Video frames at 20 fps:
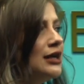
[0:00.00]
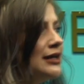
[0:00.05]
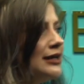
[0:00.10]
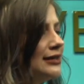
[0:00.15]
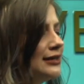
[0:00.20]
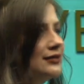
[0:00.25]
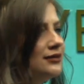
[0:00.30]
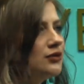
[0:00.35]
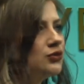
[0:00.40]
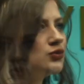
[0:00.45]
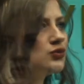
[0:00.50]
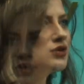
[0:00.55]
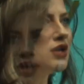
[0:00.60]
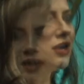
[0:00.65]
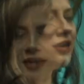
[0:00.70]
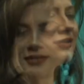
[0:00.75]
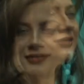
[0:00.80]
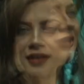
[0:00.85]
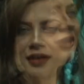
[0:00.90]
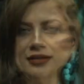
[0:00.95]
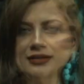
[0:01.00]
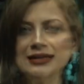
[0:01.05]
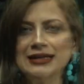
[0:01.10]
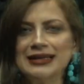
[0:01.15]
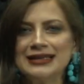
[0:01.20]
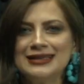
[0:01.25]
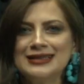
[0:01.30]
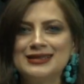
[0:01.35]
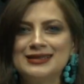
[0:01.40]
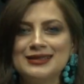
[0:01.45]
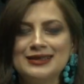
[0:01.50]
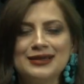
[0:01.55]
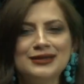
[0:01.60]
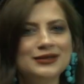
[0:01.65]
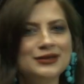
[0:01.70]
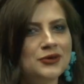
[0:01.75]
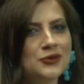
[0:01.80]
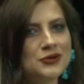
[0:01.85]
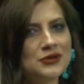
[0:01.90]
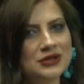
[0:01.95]
Ya da uzaktan
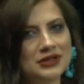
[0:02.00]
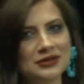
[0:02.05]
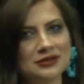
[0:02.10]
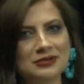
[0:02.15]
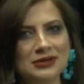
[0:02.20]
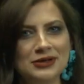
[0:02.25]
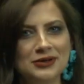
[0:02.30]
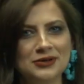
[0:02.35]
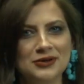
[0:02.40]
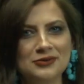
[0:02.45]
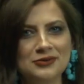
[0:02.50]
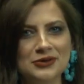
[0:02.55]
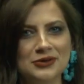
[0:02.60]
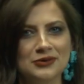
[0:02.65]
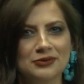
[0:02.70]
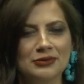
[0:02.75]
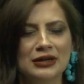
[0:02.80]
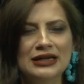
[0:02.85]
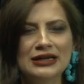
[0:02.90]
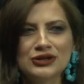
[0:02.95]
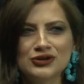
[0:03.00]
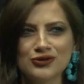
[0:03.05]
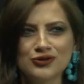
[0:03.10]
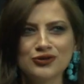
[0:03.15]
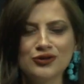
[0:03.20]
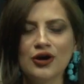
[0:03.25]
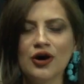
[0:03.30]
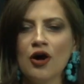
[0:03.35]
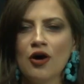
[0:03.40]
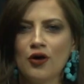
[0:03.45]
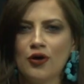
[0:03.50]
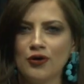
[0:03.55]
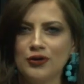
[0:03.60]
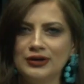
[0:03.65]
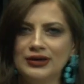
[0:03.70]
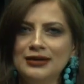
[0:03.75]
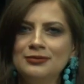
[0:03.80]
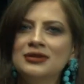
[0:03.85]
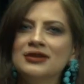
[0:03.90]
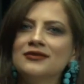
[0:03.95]
hislerini okuyabiliyor muyum? Çünkü
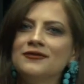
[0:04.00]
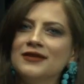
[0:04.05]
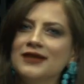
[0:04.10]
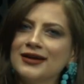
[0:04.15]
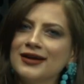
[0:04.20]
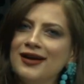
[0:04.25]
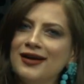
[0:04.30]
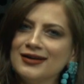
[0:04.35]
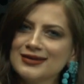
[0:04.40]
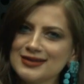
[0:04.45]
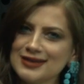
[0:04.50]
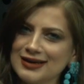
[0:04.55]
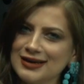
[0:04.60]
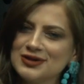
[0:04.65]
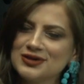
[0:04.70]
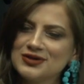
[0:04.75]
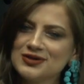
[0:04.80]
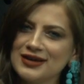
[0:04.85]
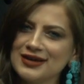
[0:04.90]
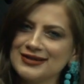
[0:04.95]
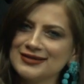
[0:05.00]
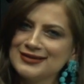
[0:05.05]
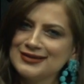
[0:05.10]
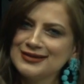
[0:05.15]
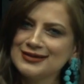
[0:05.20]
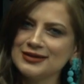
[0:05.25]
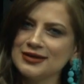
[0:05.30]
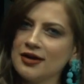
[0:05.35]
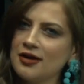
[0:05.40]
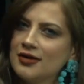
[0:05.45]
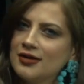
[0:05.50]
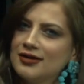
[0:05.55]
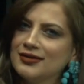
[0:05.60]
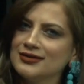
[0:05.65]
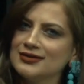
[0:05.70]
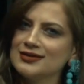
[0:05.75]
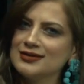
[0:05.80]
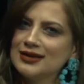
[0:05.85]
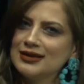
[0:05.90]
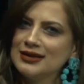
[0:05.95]
öyle bir frekansa geçeceksiniz ki
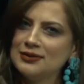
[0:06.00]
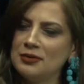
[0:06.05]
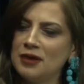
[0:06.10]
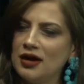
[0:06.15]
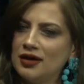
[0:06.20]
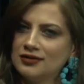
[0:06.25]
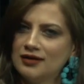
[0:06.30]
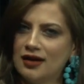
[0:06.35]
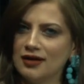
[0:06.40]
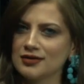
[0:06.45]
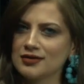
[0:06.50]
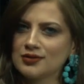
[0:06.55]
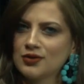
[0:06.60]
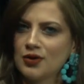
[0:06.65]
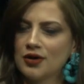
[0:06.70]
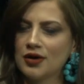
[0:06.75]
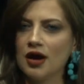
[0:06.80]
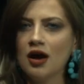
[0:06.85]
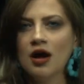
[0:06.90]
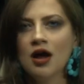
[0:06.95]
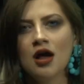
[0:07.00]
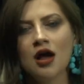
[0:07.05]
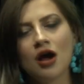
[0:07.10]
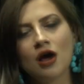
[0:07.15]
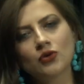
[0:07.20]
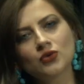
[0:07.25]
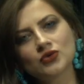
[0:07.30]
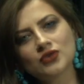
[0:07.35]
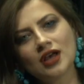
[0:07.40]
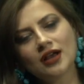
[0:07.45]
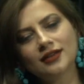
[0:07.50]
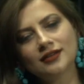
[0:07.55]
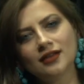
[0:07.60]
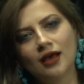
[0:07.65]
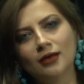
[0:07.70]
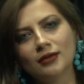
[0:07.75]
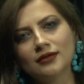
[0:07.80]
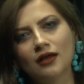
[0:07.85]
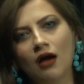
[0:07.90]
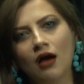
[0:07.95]
aranızdaki bağdan sonra
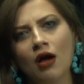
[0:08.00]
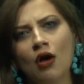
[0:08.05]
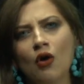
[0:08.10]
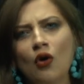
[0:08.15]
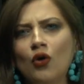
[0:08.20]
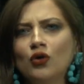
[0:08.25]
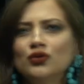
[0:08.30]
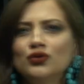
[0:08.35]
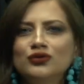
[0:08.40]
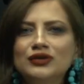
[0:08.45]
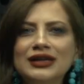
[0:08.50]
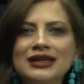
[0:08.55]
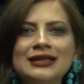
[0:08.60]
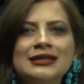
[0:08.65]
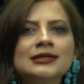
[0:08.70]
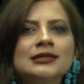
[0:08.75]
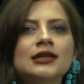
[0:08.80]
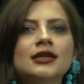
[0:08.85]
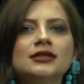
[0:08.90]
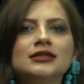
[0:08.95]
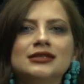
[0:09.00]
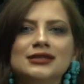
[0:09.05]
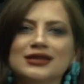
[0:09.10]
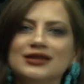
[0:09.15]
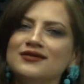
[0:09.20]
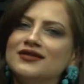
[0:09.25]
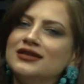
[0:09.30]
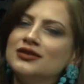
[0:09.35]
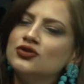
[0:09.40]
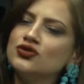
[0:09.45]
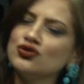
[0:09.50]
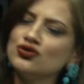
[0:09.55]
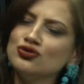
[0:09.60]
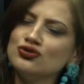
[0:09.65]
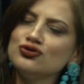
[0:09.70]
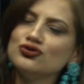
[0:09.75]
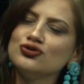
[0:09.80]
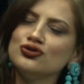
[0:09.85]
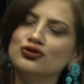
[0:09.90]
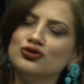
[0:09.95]
uzaktan da onun ne hissettiğini ve
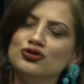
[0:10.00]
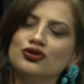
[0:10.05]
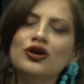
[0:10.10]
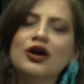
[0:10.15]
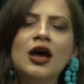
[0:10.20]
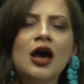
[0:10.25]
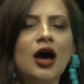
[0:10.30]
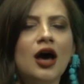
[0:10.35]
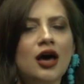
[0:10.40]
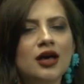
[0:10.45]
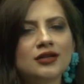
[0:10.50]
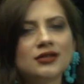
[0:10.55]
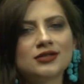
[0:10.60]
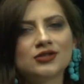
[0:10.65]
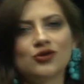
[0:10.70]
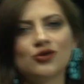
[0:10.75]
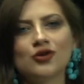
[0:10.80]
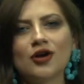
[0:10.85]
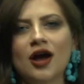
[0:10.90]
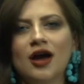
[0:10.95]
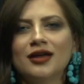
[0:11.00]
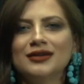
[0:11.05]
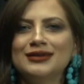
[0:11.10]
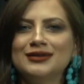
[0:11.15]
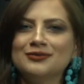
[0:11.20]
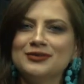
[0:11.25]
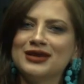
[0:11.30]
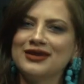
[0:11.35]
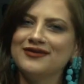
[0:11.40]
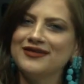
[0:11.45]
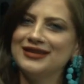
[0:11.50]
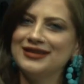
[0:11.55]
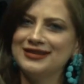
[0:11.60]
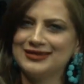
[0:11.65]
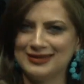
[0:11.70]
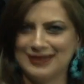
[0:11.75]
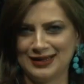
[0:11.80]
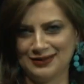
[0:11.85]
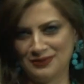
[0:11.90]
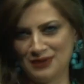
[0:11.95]
düşündüğünü az çok anlamaya ve
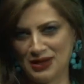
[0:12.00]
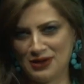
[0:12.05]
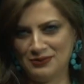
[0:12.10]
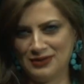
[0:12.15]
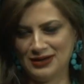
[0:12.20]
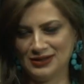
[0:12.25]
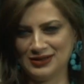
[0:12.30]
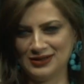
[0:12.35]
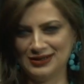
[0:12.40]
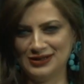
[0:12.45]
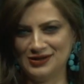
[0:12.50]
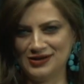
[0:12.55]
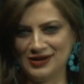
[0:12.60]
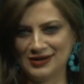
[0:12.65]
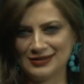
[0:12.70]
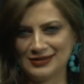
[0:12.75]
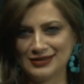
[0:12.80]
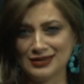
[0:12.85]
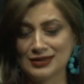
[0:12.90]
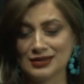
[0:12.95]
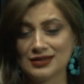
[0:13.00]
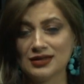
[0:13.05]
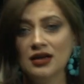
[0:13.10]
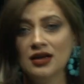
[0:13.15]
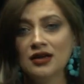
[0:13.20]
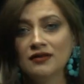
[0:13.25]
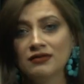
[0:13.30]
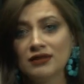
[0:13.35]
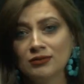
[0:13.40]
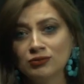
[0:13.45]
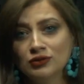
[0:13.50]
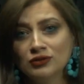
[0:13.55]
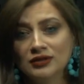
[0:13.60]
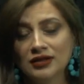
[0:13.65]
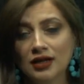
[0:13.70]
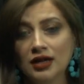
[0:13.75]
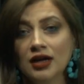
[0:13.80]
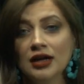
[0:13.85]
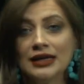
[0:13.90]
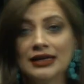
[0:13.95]
hissetmeye başlayacaksınız. Ve bu
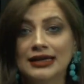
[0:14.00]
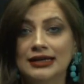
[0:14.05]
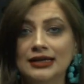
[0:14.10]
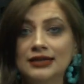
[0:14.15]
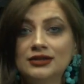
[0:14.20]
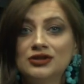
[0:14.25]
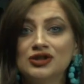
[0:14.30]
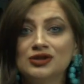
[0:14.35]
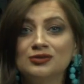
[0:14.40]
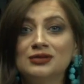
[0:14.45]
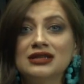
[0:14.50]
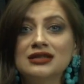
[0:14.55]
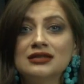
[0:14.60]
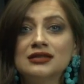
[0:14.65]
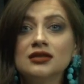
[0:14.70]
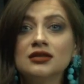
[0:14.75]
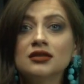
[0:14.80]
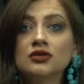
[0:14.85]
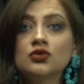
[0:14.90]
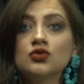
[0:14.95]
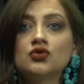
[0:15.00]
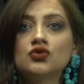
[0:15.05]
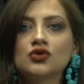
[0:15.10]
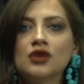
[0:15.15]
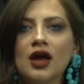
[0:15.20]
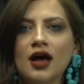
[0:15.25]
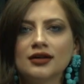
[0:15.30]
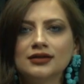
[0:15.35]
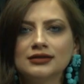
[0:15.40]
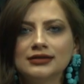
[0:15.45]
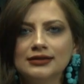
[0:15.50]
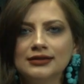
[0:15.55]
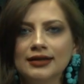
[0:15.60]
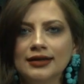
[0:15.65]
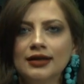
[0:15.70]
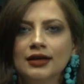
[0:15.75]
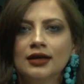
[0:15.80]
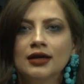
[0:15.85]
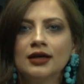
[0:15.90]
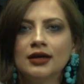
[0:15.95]
da iletişiminizin
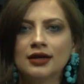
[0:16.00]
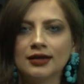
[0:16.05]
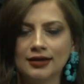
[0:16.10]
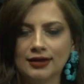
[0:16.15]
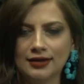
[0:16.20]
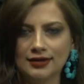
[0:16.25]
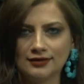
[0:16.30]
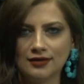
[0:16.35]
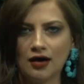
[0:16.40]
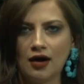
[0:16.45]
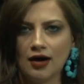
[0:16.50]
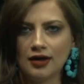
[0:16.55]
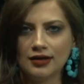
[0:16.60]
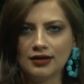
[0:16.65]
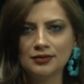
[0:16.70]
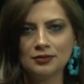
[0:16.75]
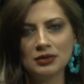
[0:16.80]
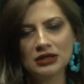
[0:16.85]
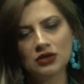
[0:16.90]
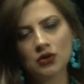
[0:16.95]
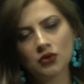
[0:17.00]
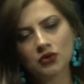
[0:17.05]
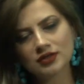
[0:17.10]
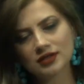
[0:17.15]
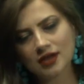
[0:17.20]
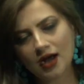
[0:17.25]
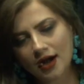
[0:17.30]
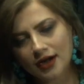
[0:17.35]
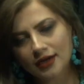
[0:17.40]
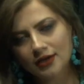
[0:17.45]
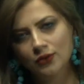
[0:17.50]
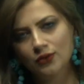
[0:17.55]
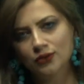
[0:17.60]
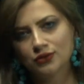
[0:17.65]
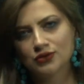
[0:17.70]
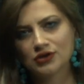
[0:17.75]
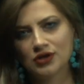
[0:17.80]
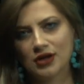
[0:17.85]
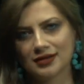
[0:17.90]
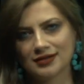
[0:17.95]
güçlendiğine e, dair bir gösterge
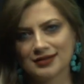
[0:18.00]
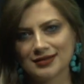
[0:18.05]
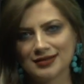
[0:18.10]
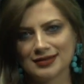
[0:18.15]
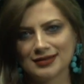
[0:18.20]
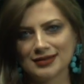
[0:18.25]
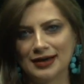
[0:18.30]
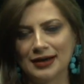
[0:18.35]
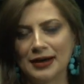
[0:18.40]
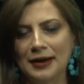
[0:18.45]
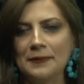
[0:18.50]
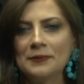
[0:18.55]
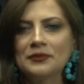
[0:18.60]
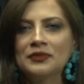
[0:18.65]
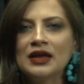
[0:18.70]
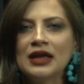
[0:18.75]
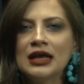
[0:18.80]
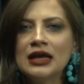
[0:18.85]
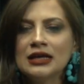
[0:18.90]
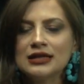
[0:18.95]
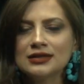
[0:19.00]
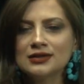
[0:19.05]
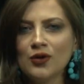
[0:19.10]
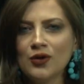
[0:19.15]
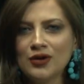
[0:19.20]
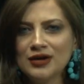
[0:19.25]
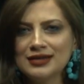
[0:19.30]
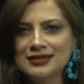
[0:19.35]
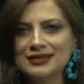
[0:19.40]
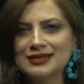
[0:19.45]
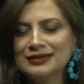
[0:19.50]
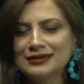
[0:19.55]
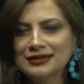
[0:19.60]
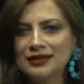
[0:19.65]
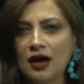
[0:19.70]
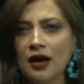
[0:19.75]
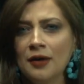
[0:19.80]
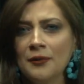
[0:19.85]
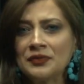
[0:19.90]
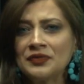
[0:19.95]
olacak sizlere.
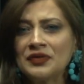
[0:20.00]
Sonrasında